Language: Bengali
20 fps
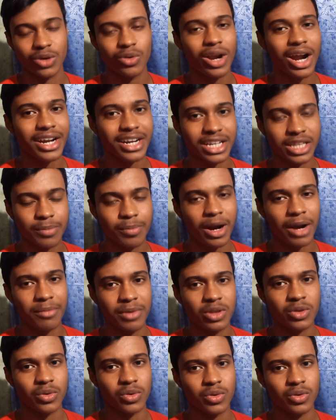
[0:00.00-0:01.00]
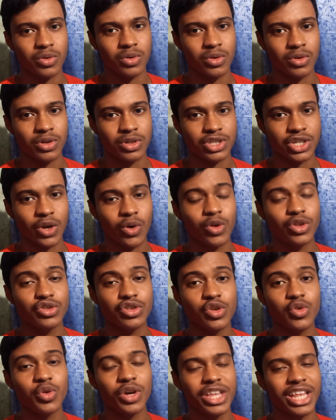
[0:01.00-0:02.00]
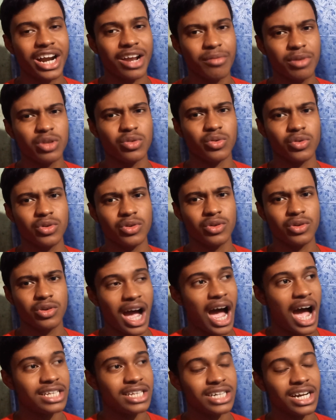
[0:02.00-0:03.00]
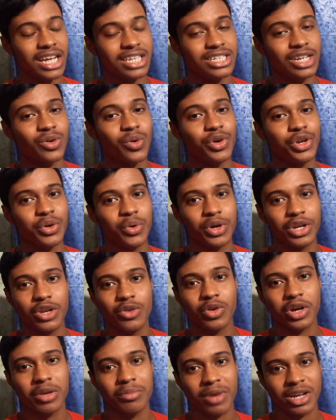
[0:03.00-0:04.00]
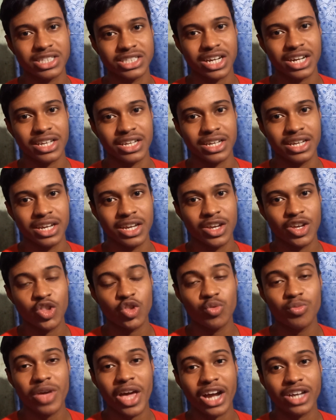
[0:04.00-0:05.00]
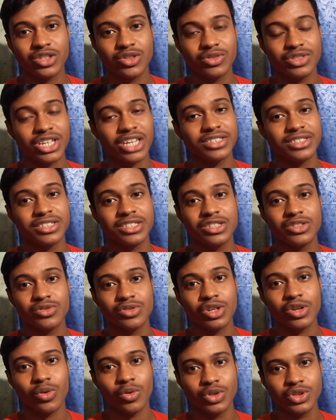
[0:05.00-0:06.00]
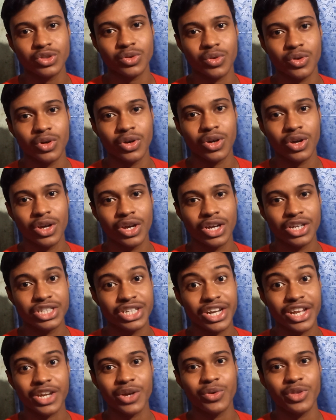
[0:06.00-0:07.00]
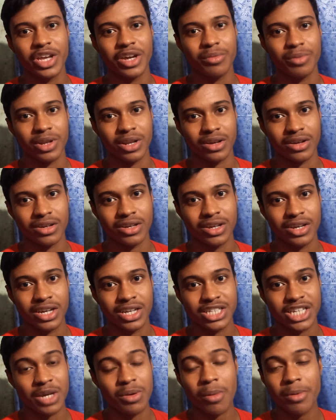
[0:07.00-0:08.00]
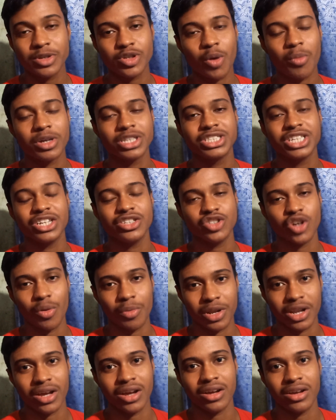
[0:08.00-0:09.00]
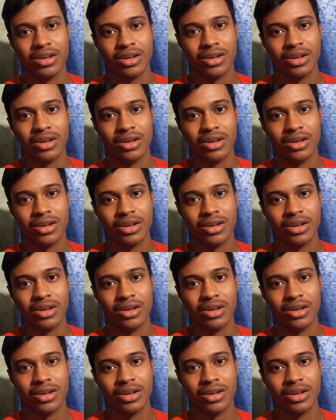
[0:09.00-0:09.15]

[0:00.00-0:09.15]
সেগুলো আটকাতে পারবে তো সেগুলোর জন্য রুখে দাঁড়াবে তো হাজার হাজার কোটি কোটি লোকের মাঝখানে তুমি একজন জাস্টিসের জন্য লড়ছো সেটা কেউ দেখবে না সেইভাবে সমাজ চেঞ্জ হবে না